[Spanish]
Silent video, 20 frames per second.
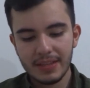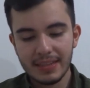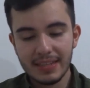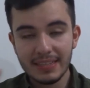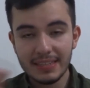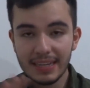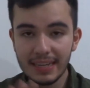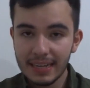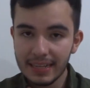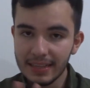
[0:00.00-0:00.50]

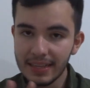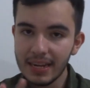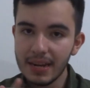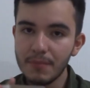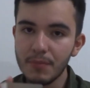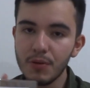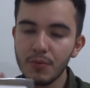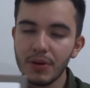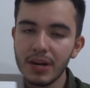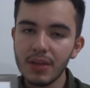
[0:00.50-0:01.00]
dicen que tiene
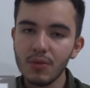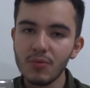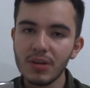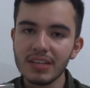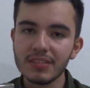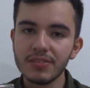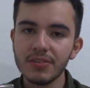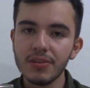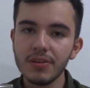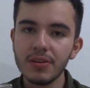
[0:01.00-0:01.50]
muy buena
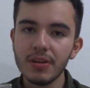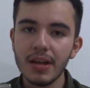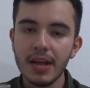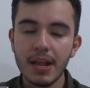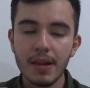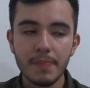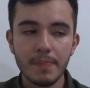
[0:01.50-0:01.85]
duración.